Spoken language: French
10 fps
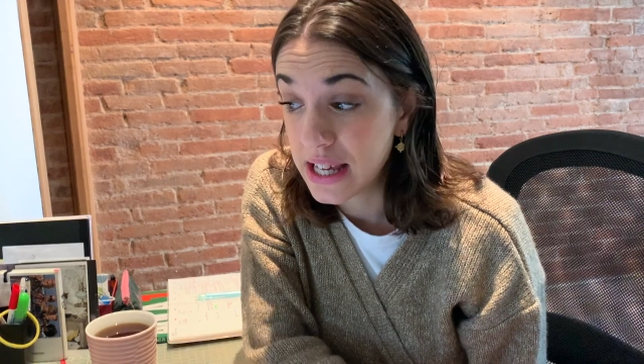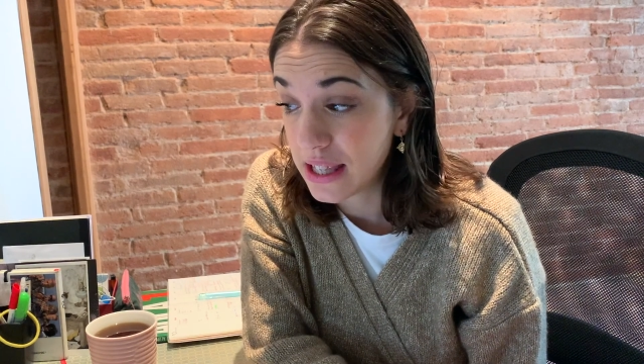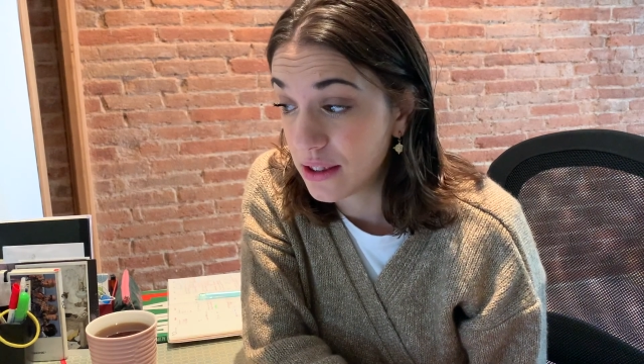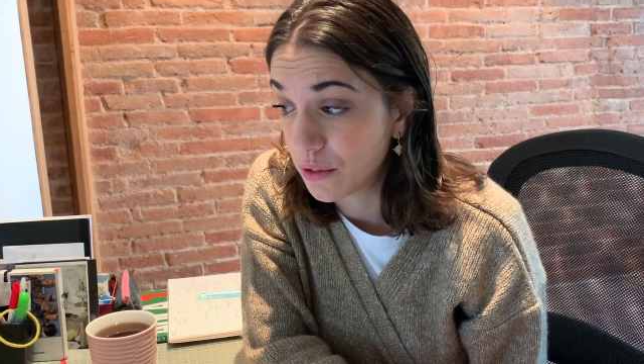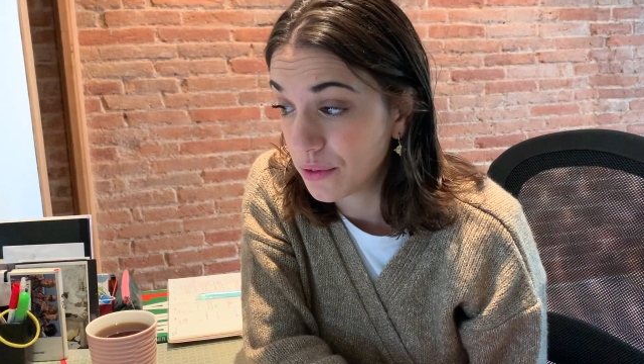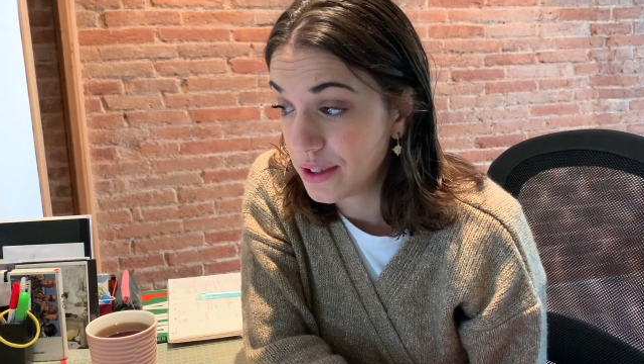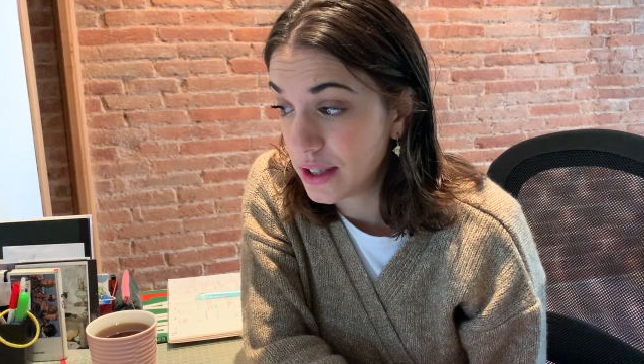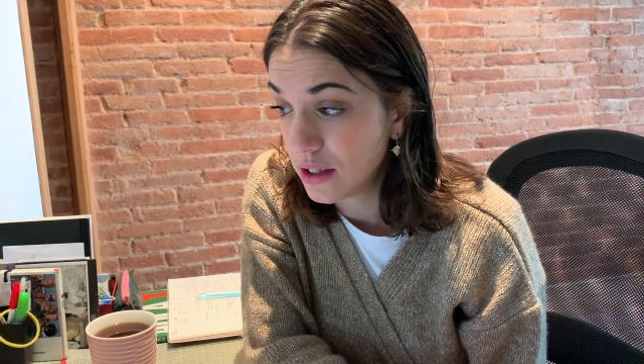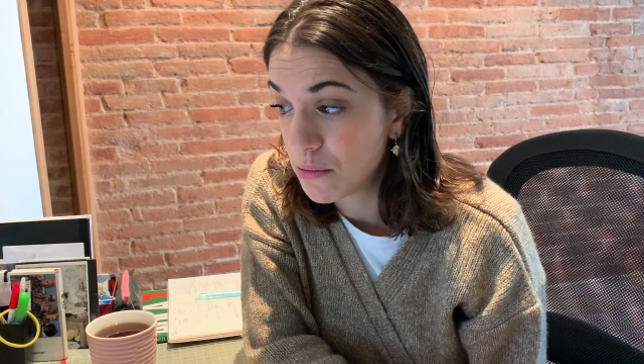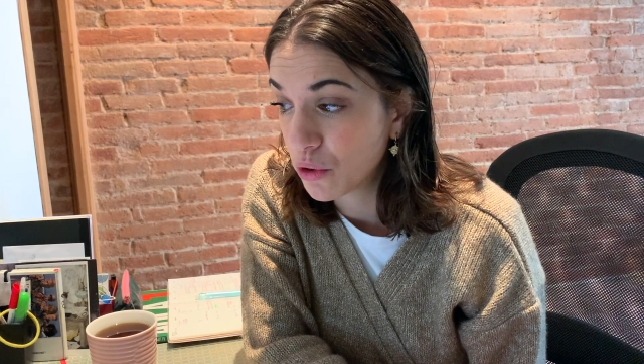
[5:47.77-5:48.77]
Ils ont
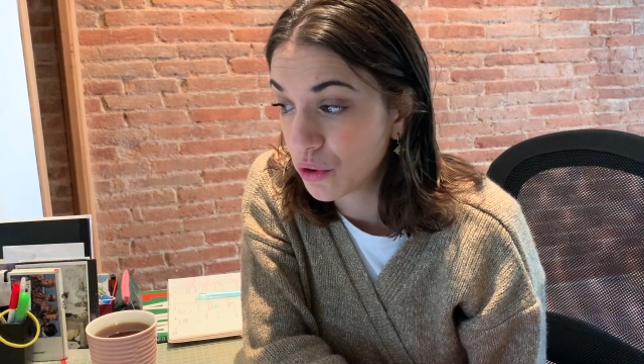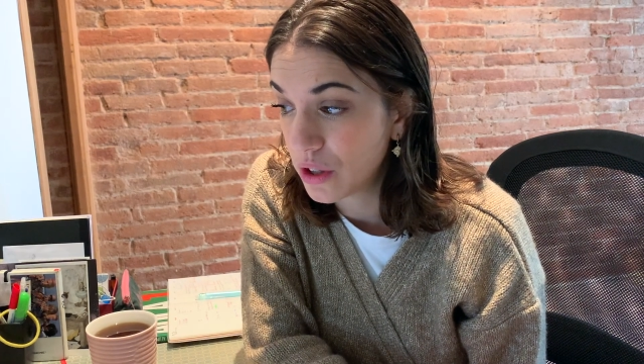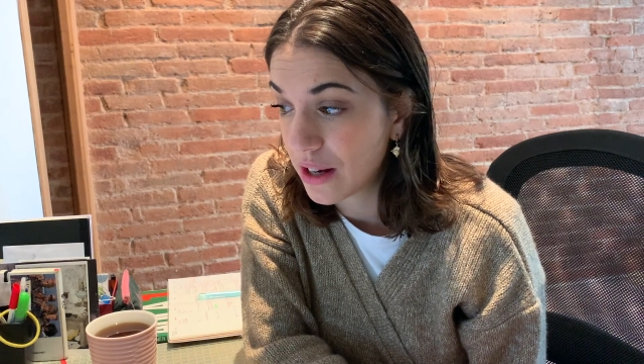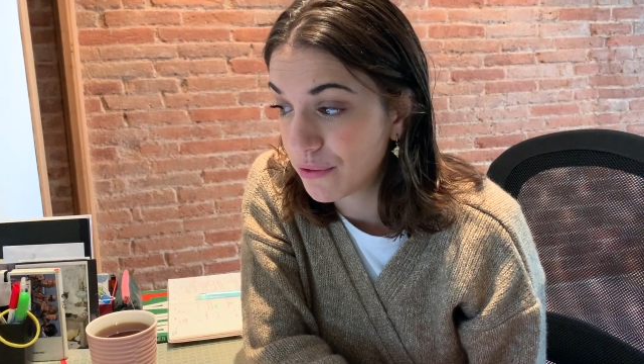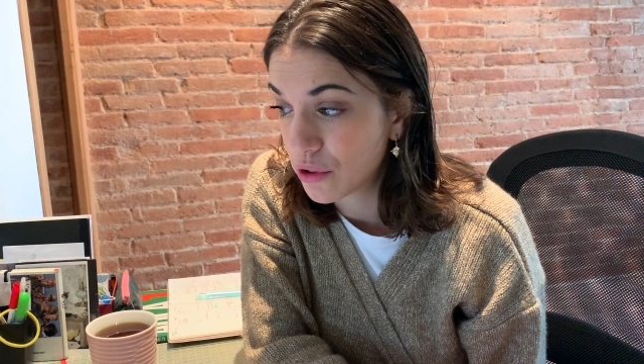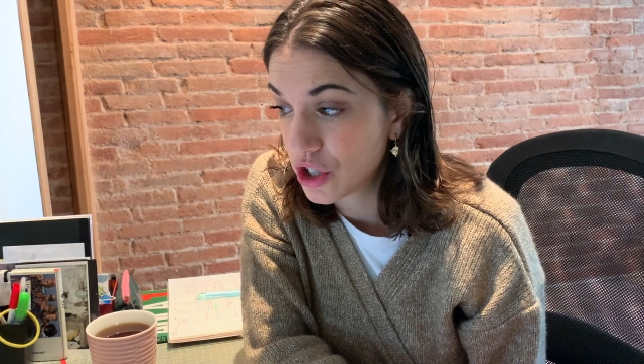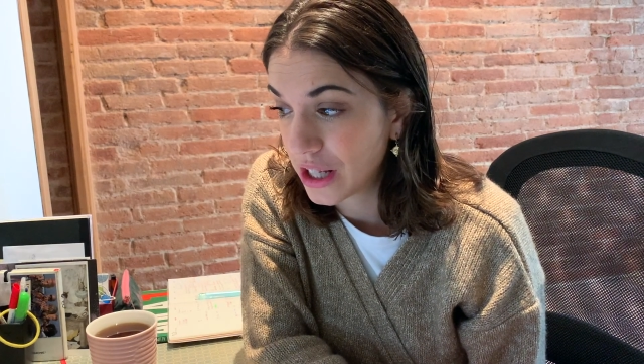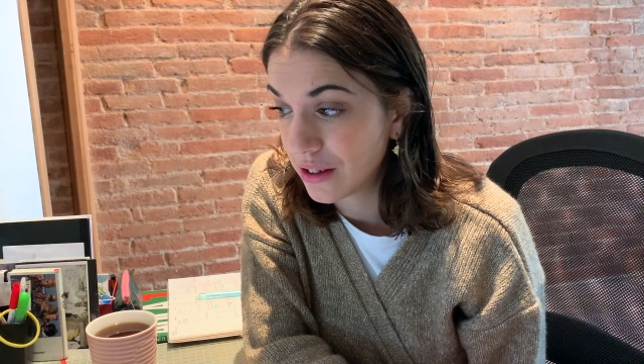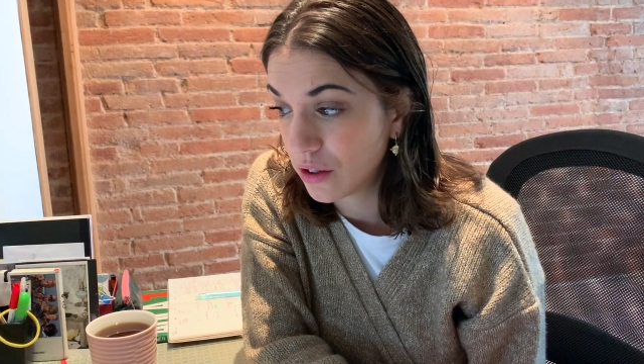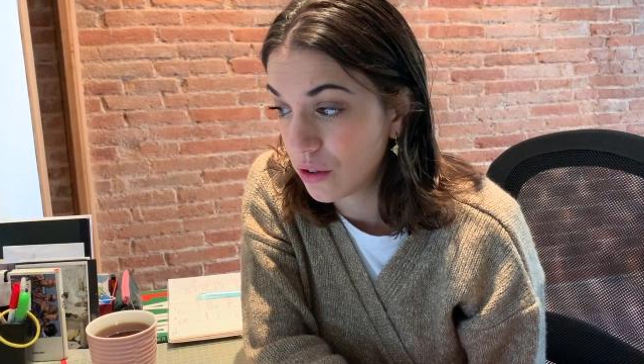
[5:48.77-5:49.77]
dit, ils m'ont donné la
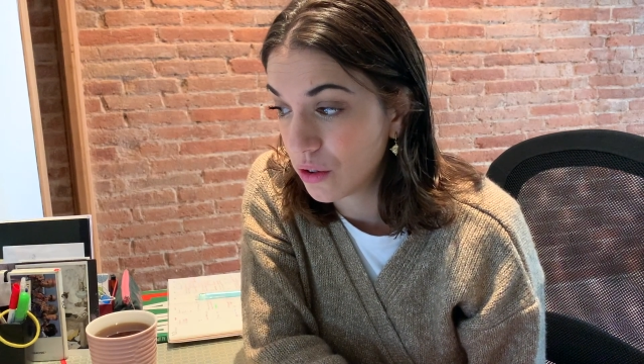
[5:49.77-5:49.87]
fourchette